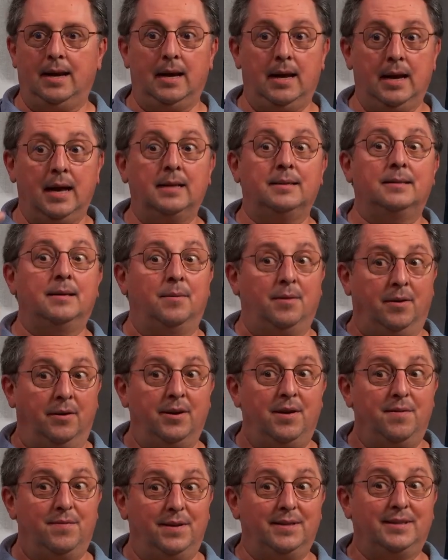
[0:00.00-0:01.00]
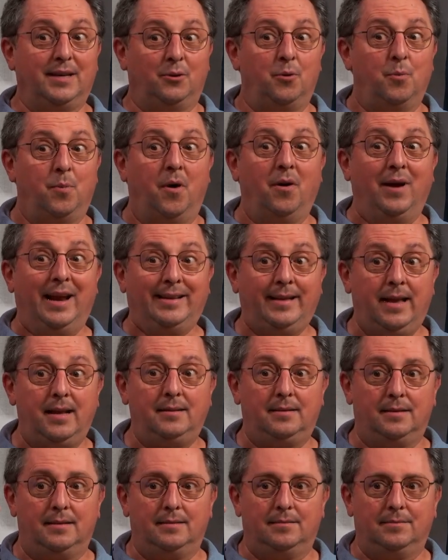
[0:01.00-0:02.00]
Et là, ça, en effet, ça te prend la
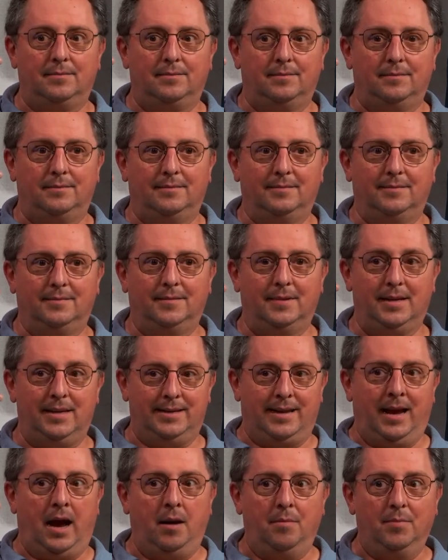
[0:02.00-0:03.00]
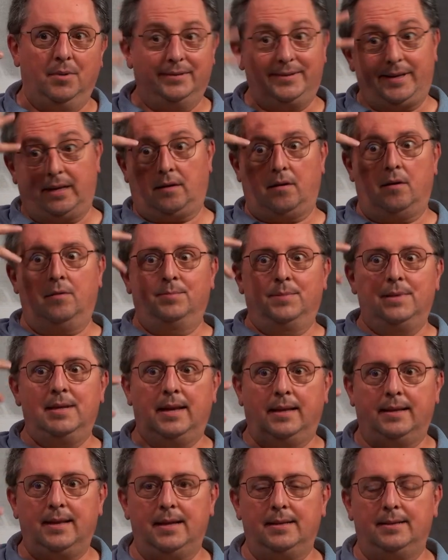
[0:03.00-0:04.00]
tête, littéralement, ça te remplit
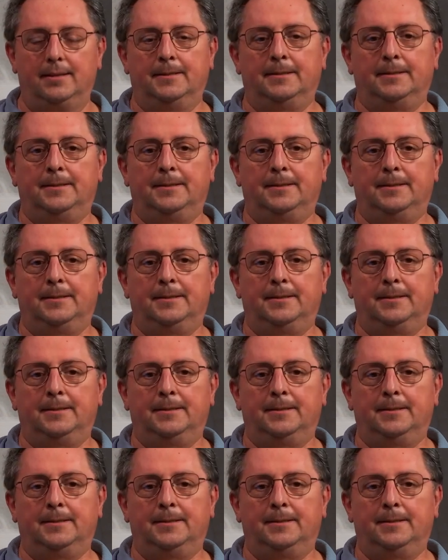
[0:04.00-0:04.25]
la tête.